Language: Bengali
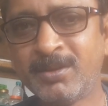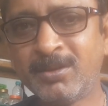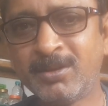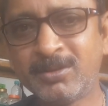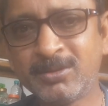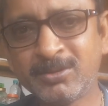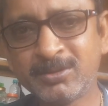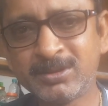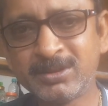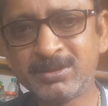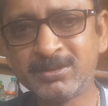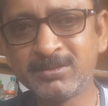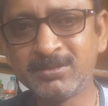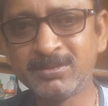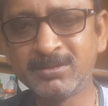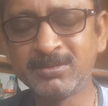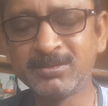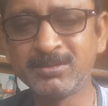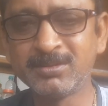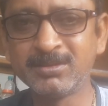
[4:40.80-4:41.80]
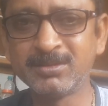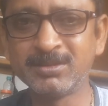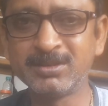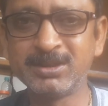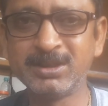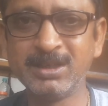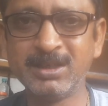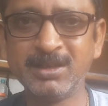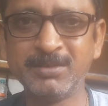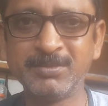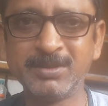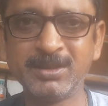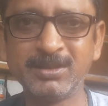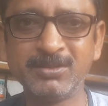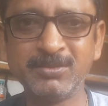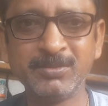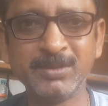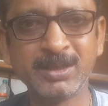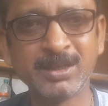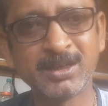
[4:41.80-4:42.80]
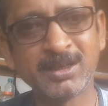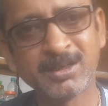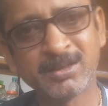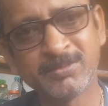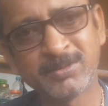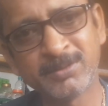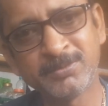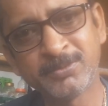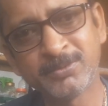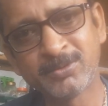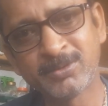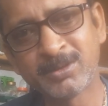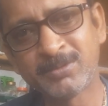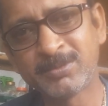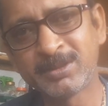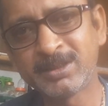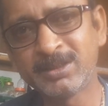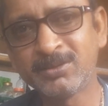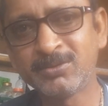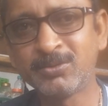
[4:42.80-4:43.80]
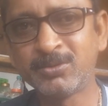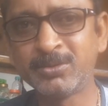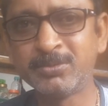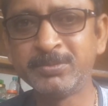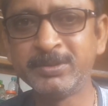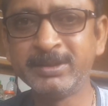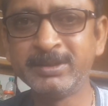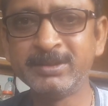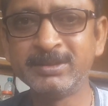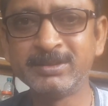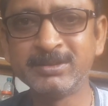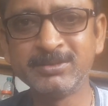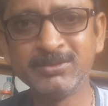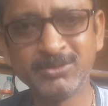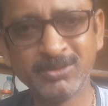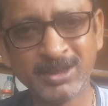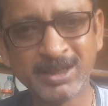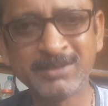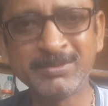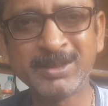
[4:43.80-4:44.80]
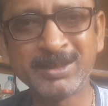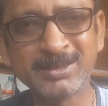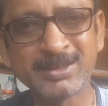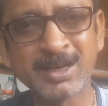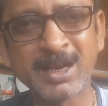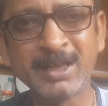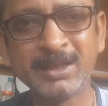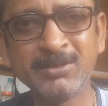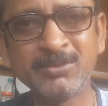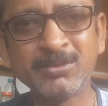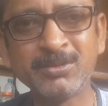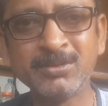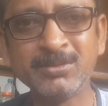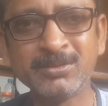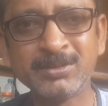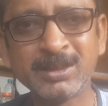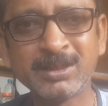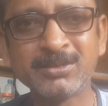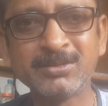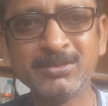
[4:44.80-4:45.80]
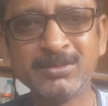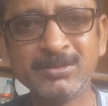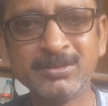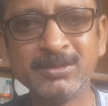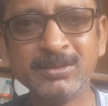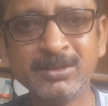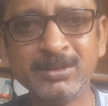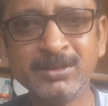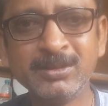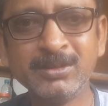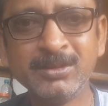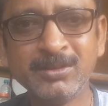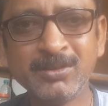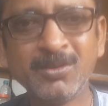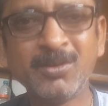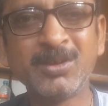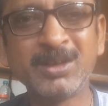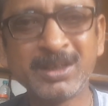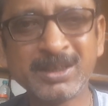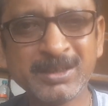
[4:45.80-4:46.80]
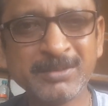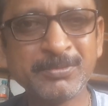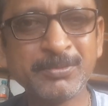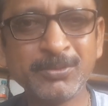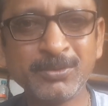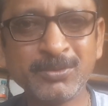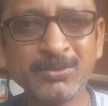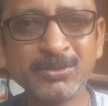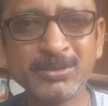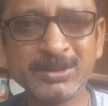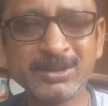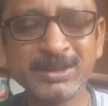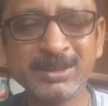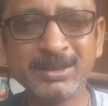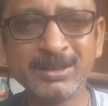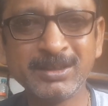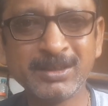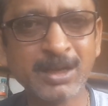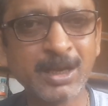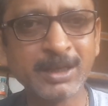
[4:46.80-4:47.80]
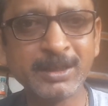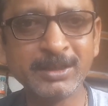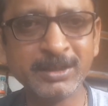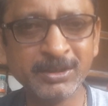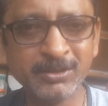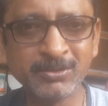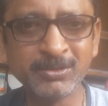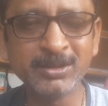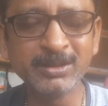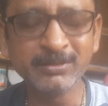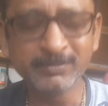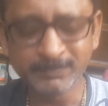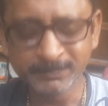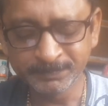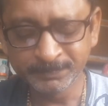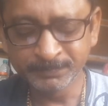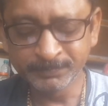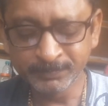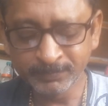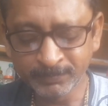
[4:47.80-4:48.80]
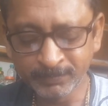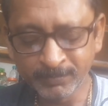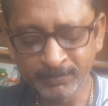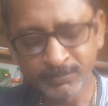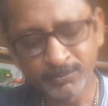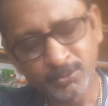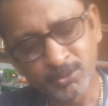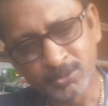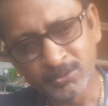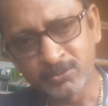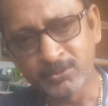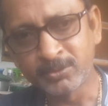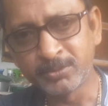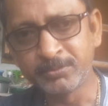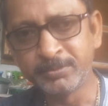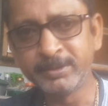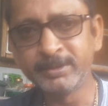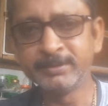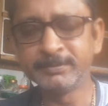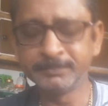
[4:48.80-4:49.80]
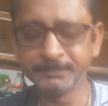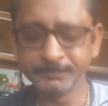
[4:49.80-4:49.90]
হয়তো ছিলাম না তুমি আর একবার ফোন আমাকে করবে দু একবার ট্রাই করো দেখো অনেকে ফোন করছে রাগ নিও না ফোন করবে